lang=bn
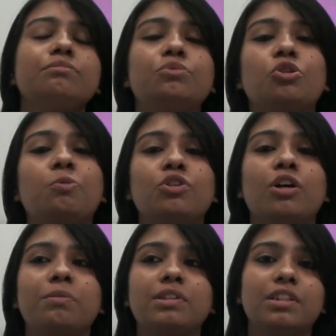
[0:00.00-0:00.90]
প্রথমত
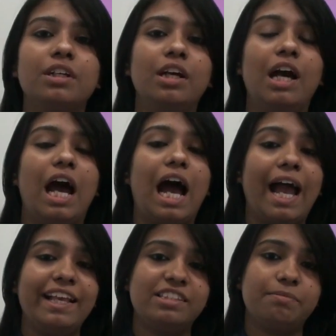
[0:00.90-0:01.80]
আপনারা
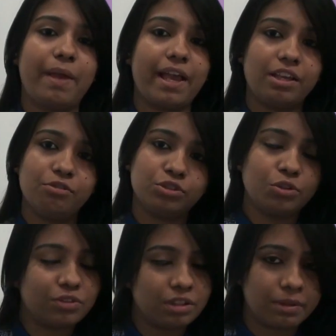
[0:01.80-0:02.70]
আইস প্যাক ইউজ
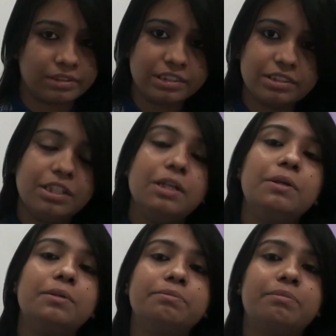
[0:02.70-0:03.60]
করতে পারেন
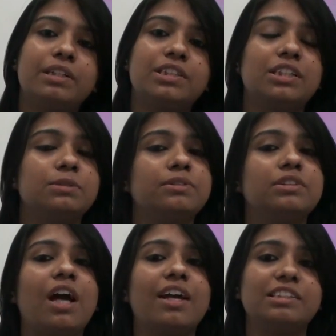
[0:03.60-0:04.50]
বা যাদের
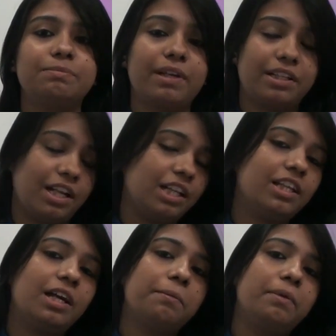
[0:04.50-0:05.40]
বাড়িতে আইস প্যাক না
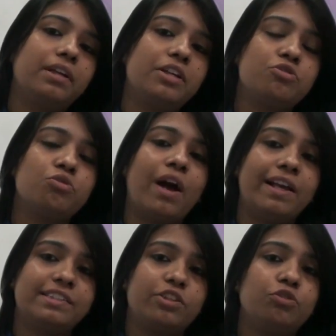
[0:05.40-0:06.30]
থাকবে কিছু
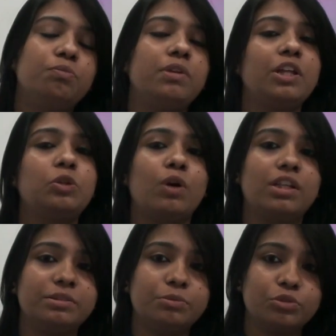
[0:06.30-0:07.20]
আইস কিউব নিয়ে
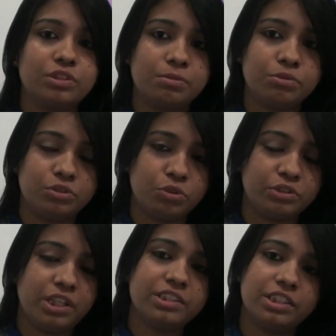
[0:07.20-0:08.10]
তোয়ালের মধ্যে
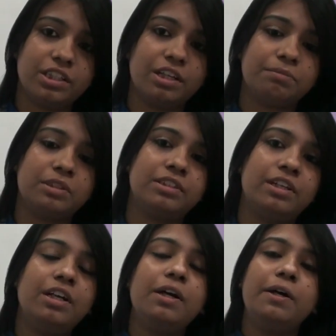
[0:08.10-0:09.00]
জড়িয়ে সেটা আপনারা
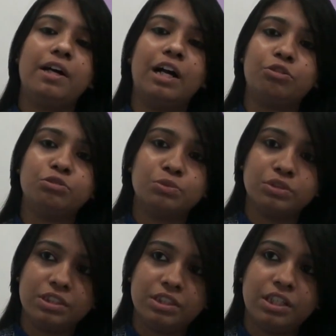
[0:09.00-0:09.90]
হাঁটুর
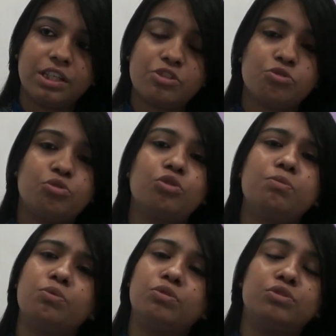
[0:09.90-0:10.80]
মধ্যে দিয়ে কিছুক্ষণ
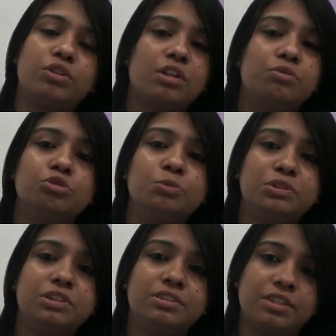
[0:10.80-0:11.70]
পনেরো থেকে কুড়ি
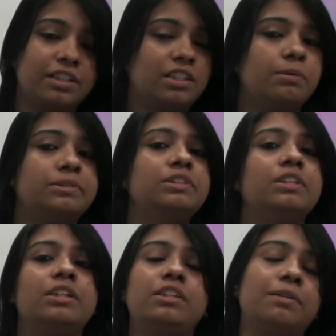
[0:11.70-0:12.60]
মিনিট রাখতে পারেন
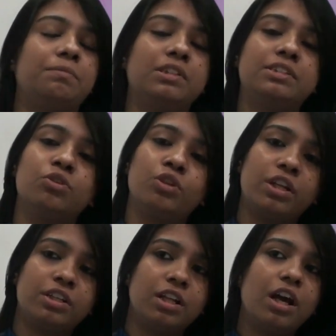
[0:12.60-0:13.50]
এতে আপনাদের
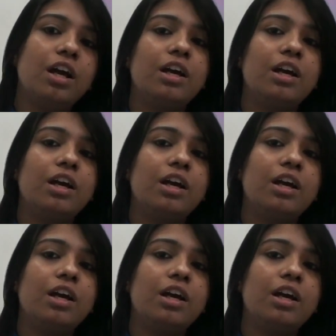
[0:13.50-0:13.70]
অনেকটা